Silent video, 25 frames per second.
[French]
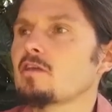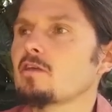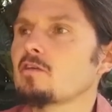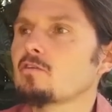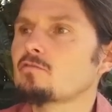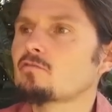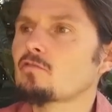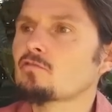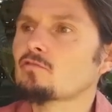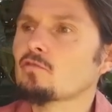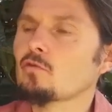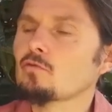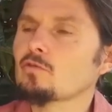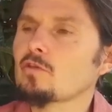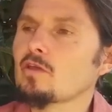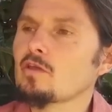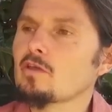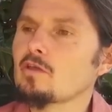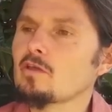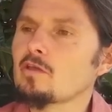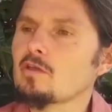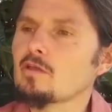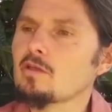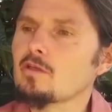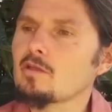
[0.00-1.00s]
ce sont
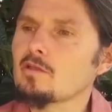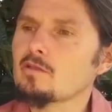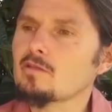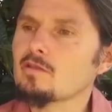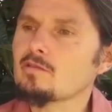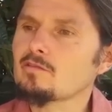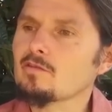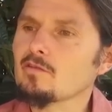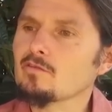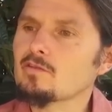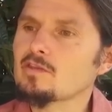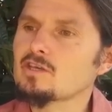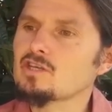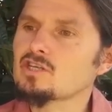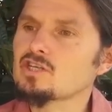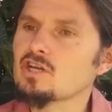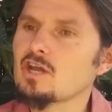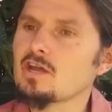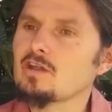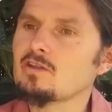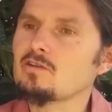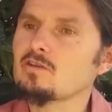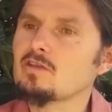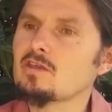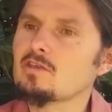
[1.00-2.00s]
des,
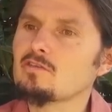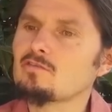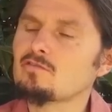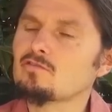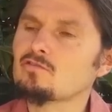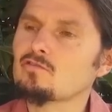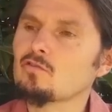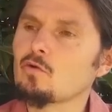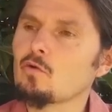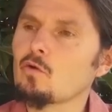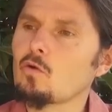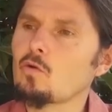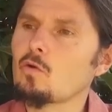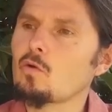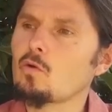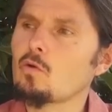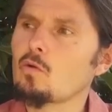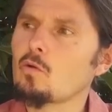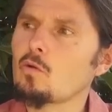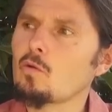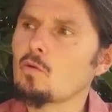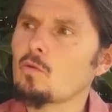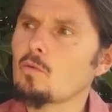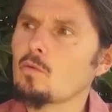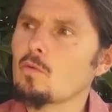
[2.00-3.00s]
antigènes qui
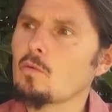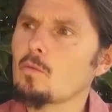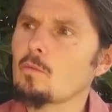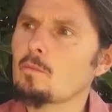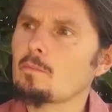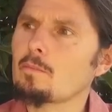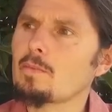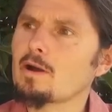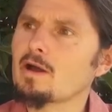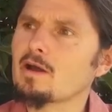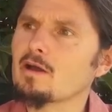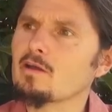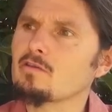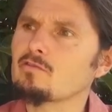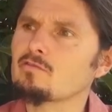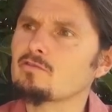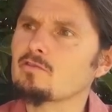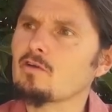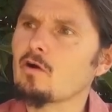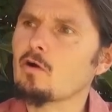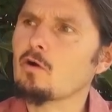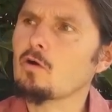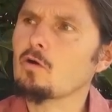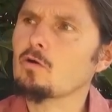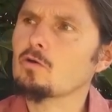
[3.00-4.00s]
sont
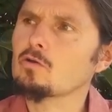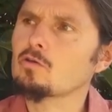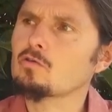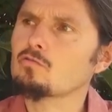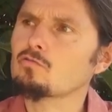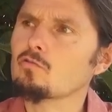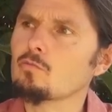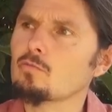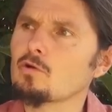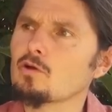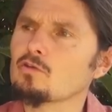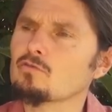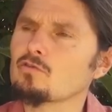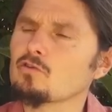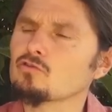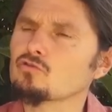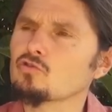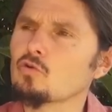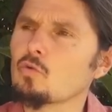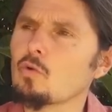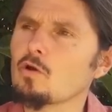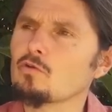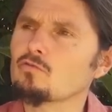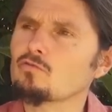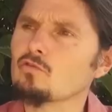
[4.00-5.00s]
présents, qui sont présents, je
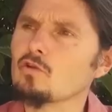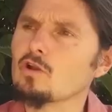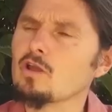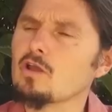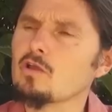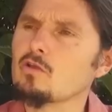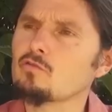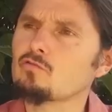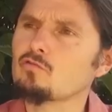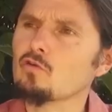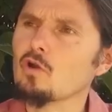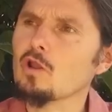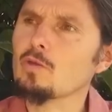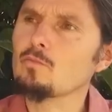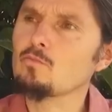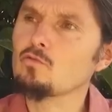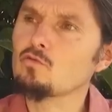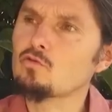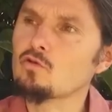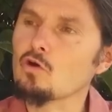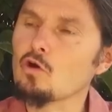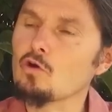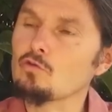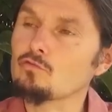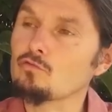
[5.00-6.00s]
crois, sur les,
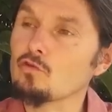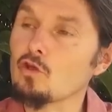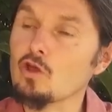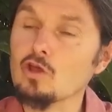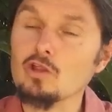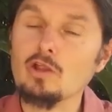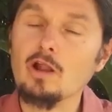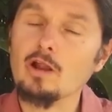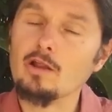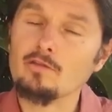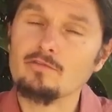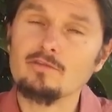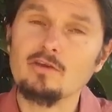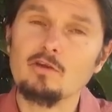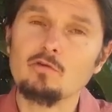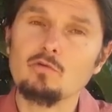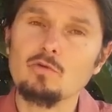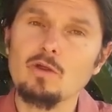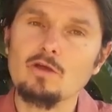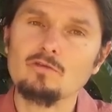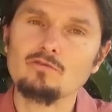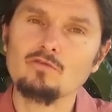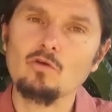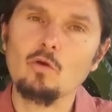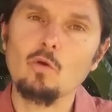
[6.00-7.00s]
muqueuses et dans la
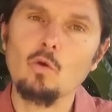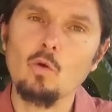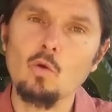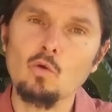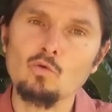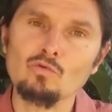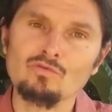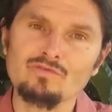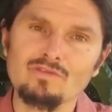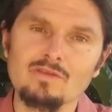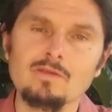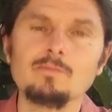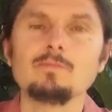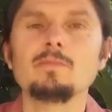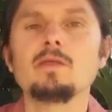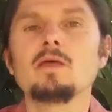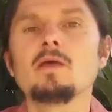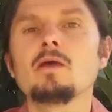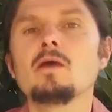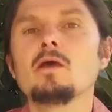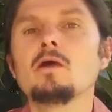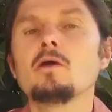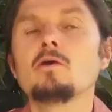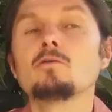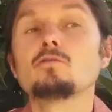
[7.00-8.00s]
circulation aussi.
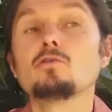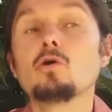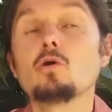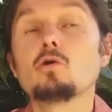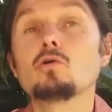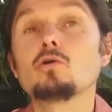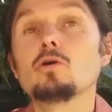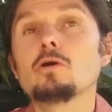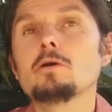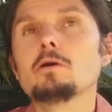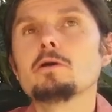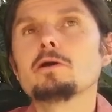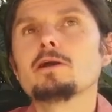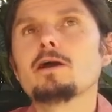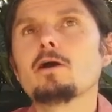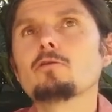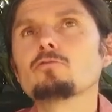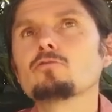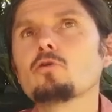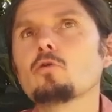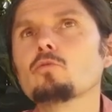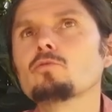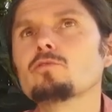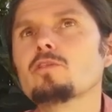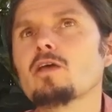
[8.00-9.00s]
Donc,
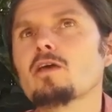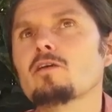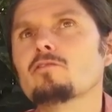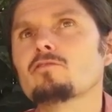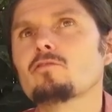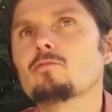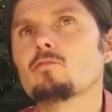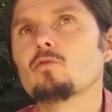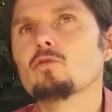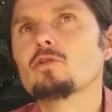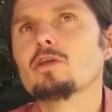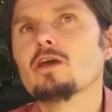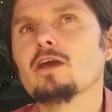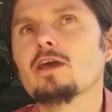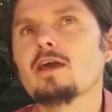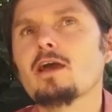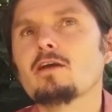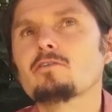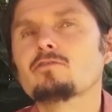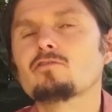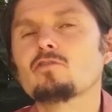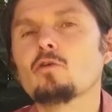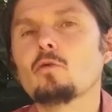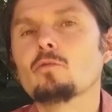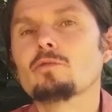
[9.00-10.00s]
quand on teste pour des
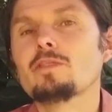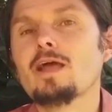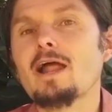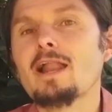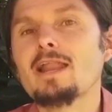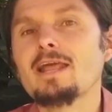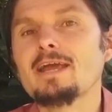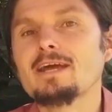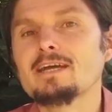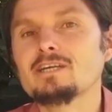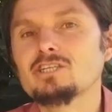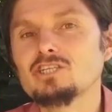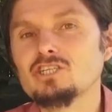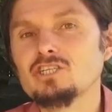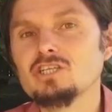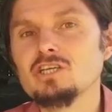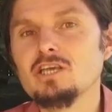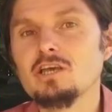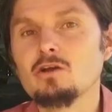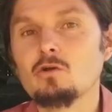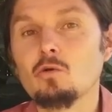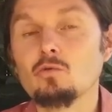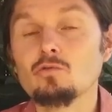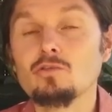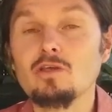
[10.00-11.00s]
réactions d'allergie
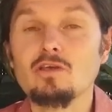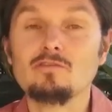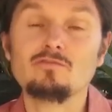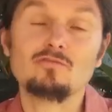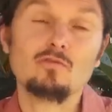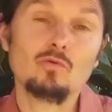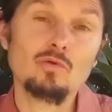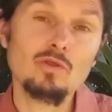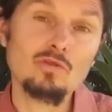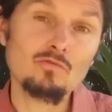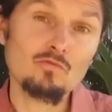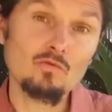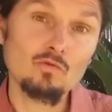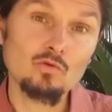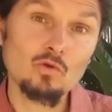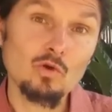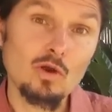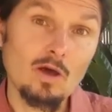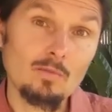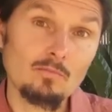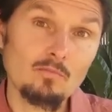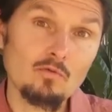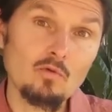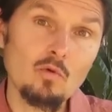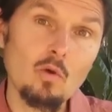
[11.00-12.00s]
et qu'on teste au niveau de
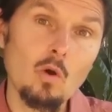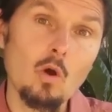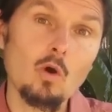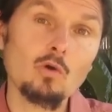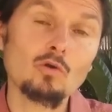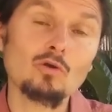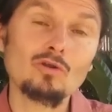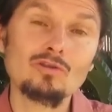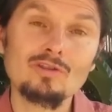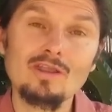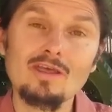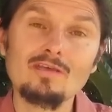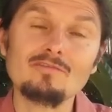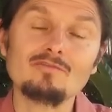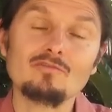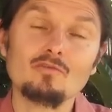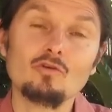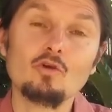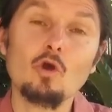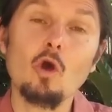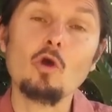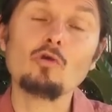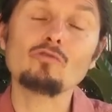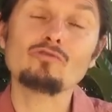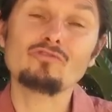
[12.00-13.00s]
la peau, on ne teste
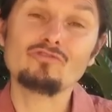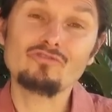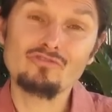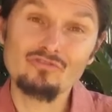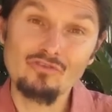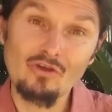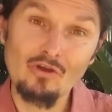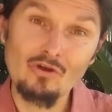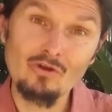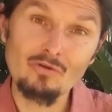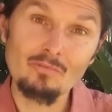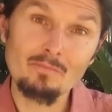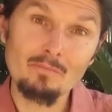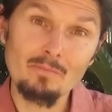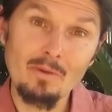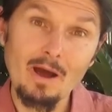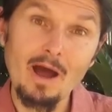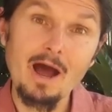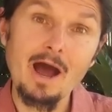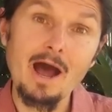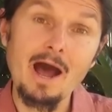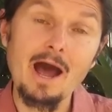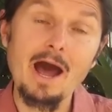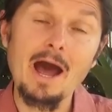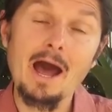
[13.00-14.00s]
qu'un seul
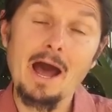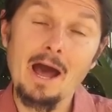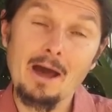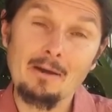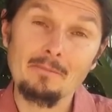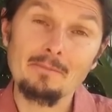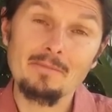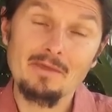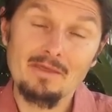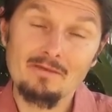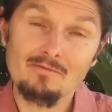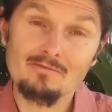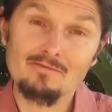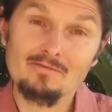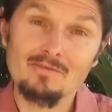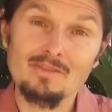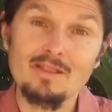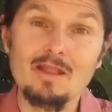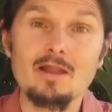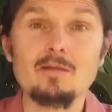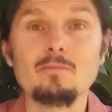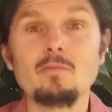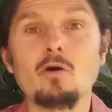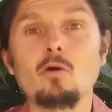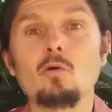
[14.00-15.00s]
bras armé
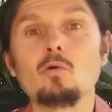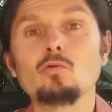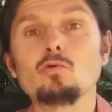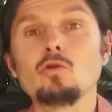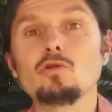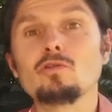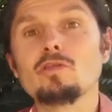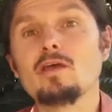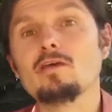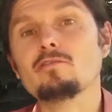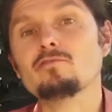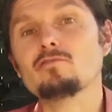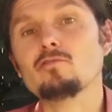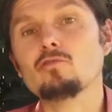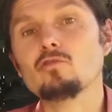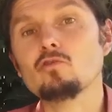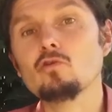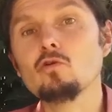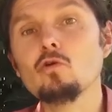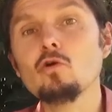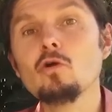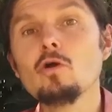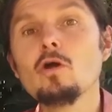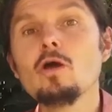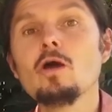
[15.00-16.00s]
finalement. On ne teste
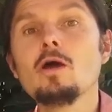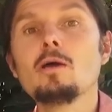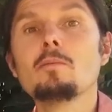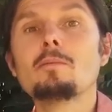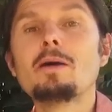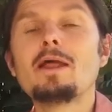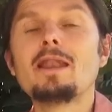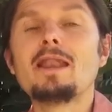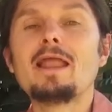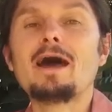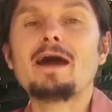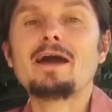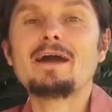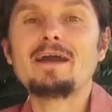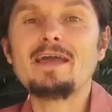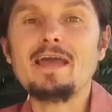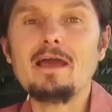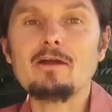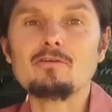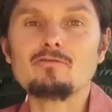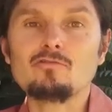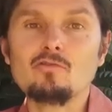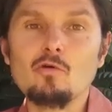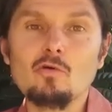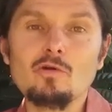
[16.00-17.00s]
que ben, la
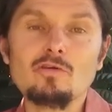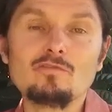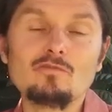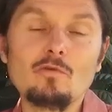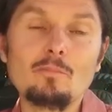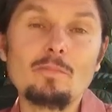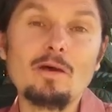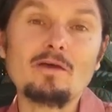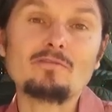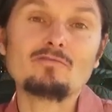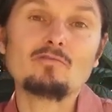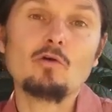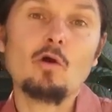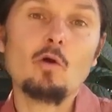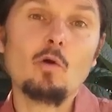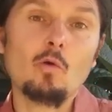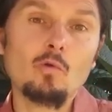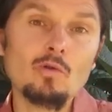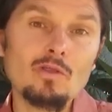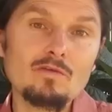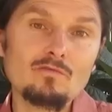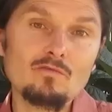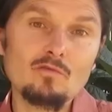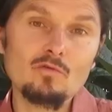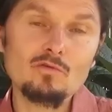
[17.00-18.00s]
réaction qui se passe au
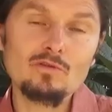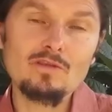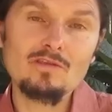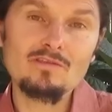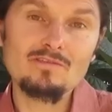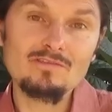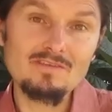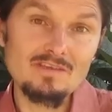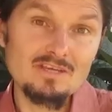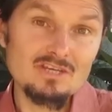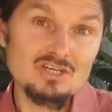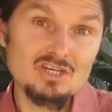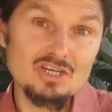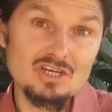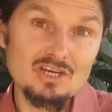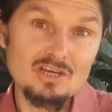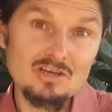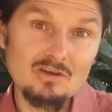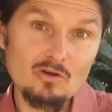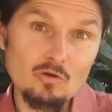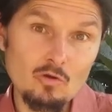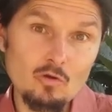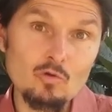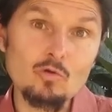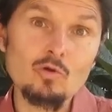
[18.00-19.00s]
niveau des
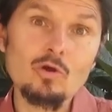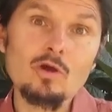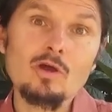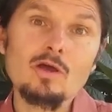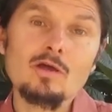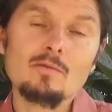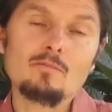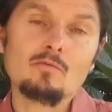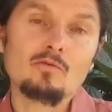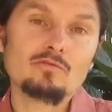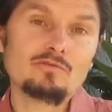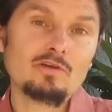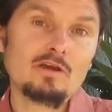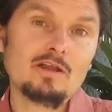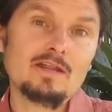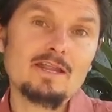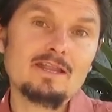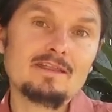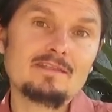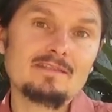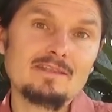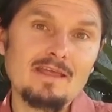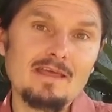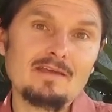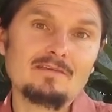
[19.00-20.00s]
IgE. C'est Pour ça que
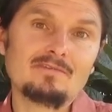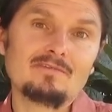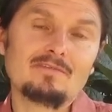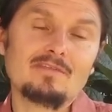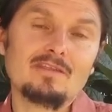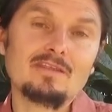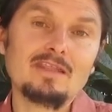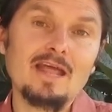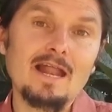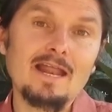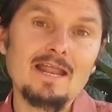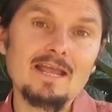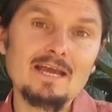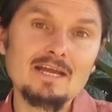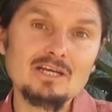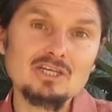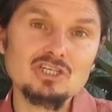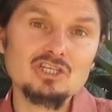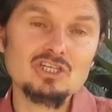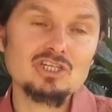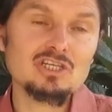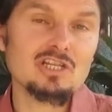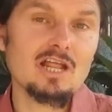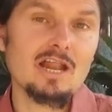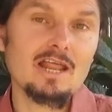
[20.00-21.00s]
les tests
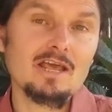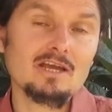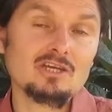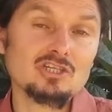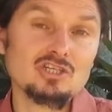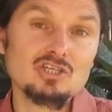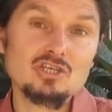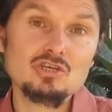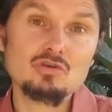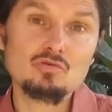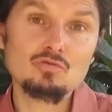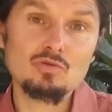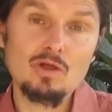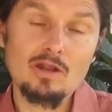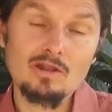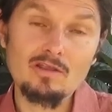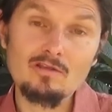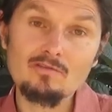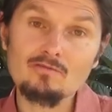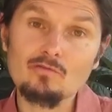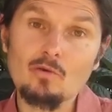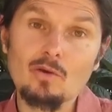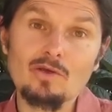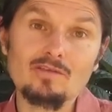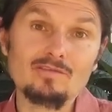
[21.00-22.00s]
d'allergie, d'allergie cutanée
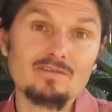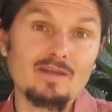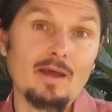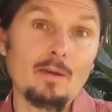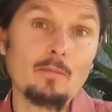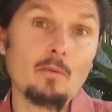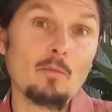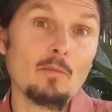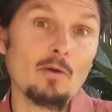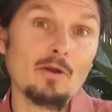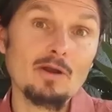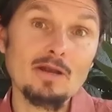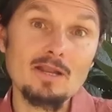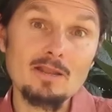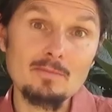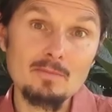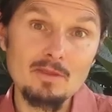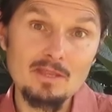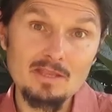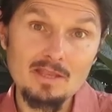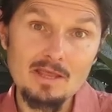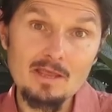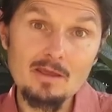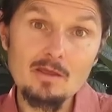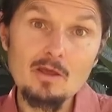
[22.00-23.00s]
sont extrêmement
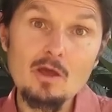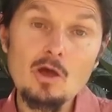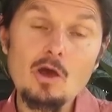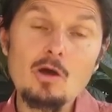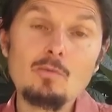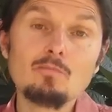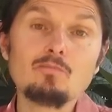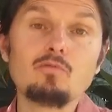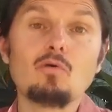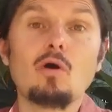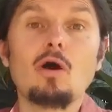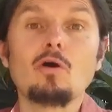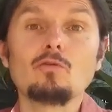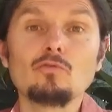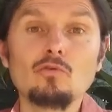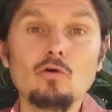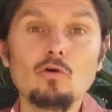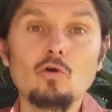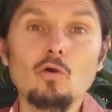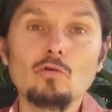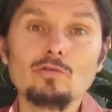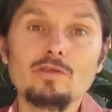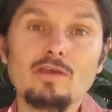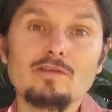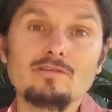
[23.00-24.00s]
limités pour rendre
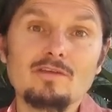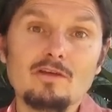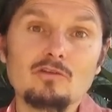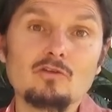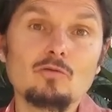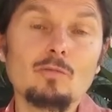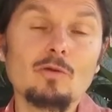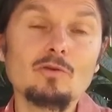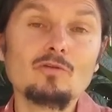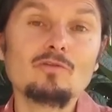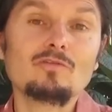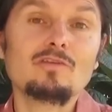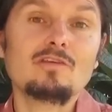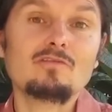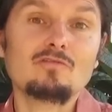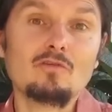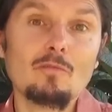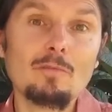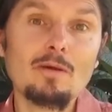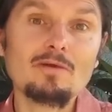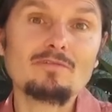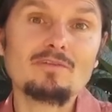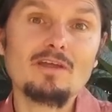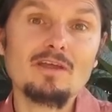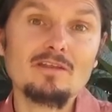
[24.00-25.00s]
compte exactement de ce qui se
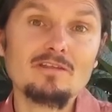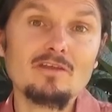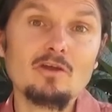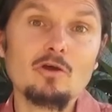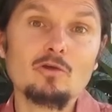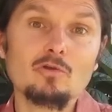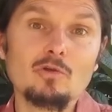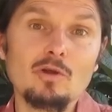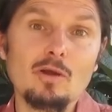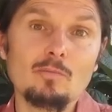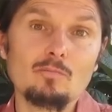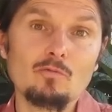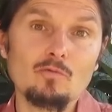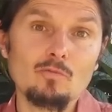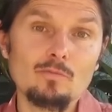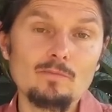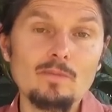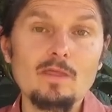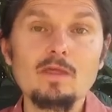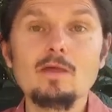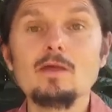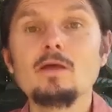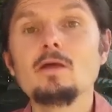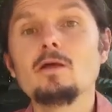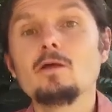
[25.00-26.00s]
passe à l'intérieur de la peau,
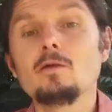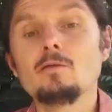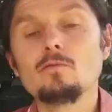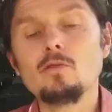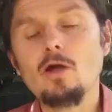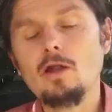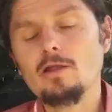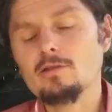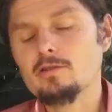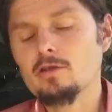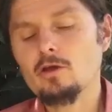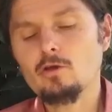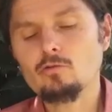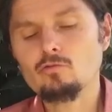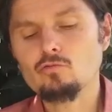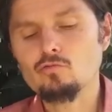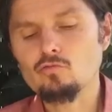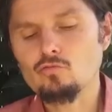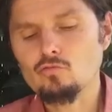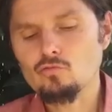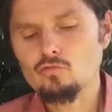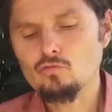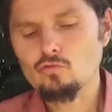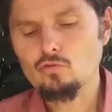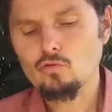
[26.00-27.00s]
à l'intérieur
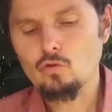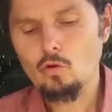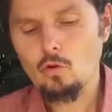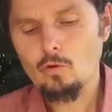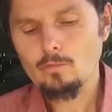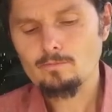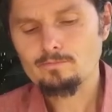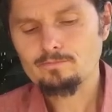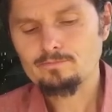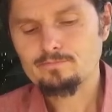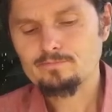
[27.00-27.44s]
du corps.